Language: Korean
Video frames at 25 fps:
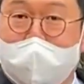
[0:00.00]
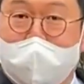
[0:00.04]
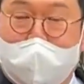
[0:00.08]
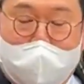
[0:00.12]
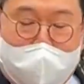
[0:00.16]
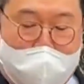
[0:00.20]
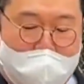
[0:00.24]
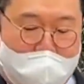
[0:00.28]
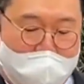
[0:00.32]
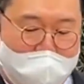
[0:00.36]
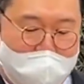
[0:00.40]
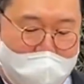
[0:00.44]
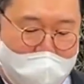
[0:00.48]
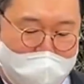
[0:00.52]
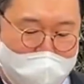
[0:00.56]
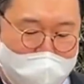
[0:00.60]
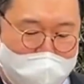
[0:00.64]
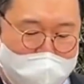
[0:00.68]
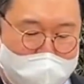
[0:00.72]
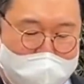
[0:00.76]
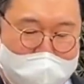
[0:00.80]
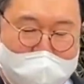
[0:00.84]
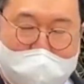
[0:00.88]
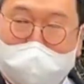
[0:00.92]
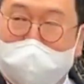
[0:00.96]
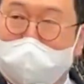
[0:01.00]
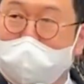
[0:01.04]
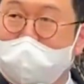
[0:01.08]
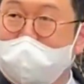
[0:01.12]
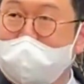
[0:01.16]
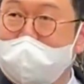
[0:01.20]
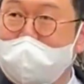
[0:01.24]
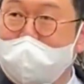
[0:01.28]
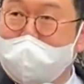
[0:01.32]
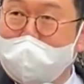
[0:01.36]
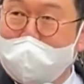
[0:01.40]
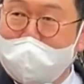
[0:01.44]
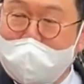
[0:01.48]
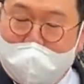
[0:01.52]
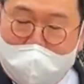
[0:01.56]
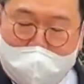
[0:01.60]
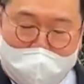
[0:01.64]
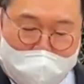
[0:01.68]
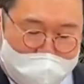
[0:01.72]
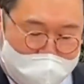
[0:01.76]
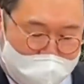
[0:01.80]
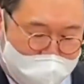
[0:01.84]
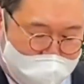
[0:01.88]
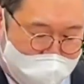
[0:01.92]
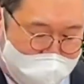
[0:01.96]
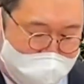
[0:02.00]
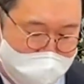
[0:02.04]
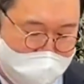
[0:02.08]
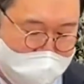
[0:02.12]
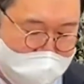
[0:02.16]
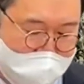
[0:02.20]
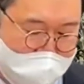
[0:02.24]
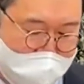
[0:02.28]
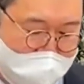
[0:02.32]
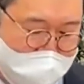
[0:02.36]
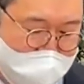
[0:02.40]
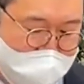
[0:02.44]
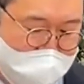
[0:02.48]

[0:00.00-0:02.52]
배당 후 17일 만에 이루어졌습니다.